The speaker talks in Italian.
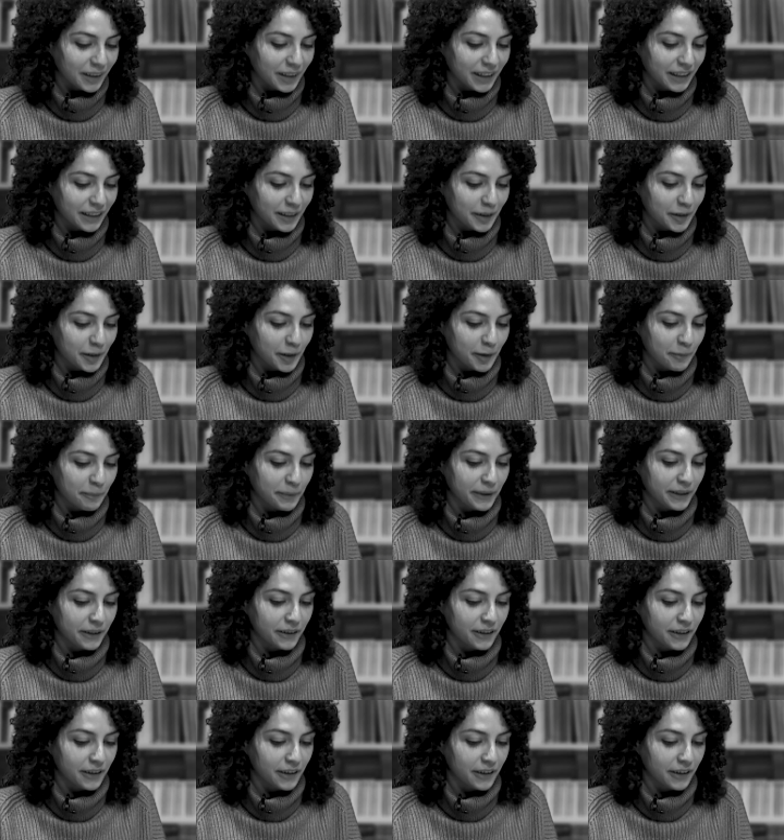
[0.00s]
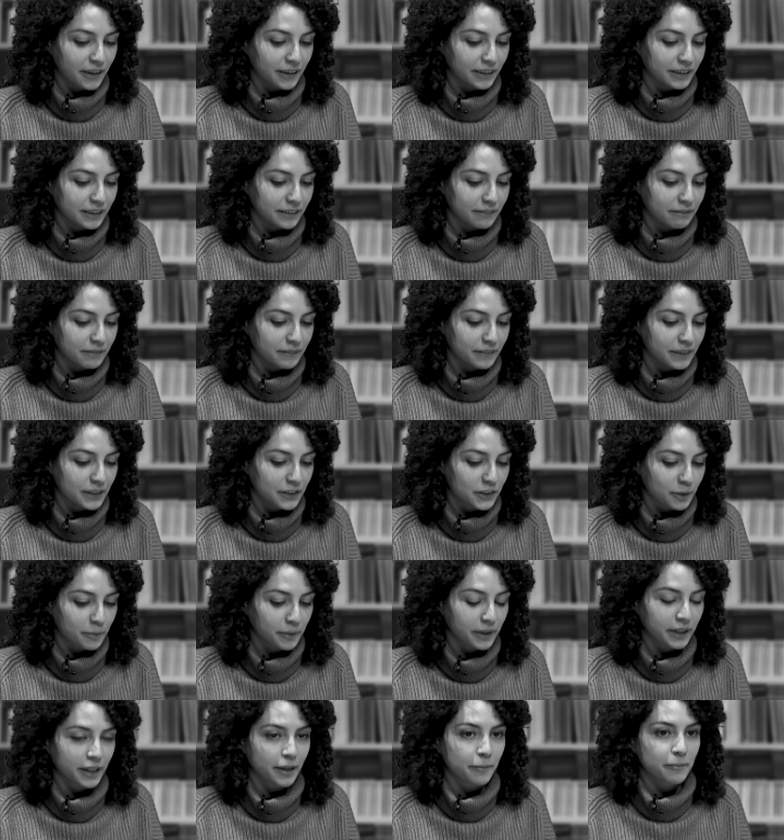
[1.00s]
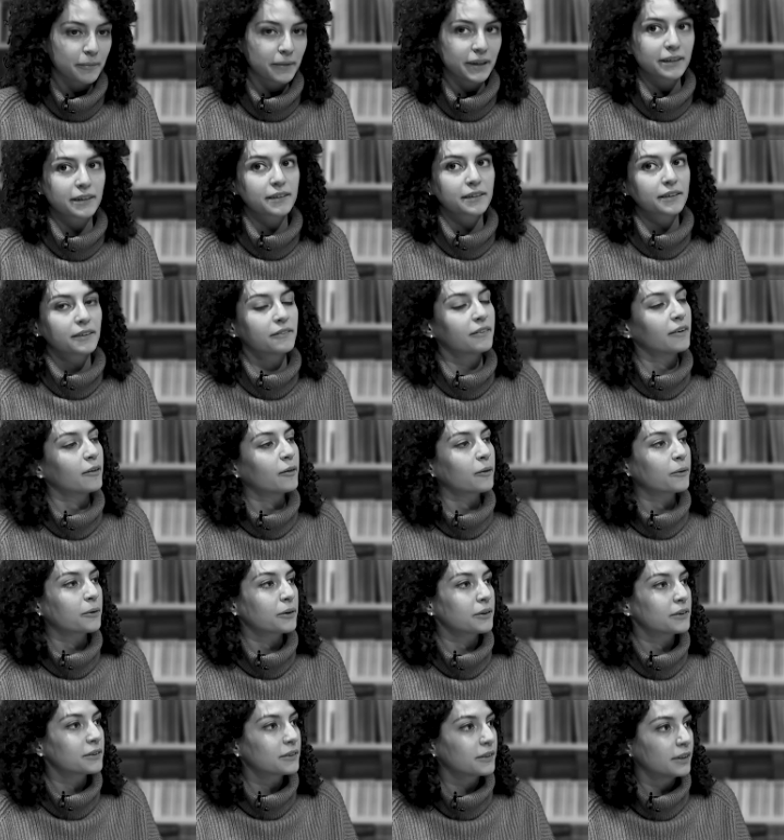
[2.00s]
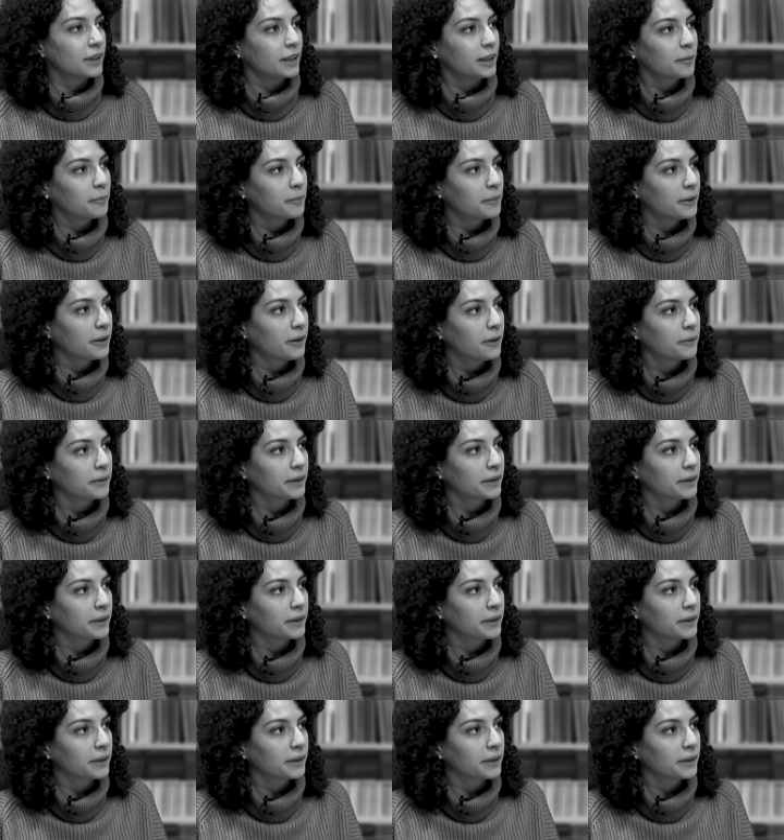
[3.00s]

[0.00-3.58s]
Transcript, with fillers: eh, però diciamo che mentre scrivevo questo libro,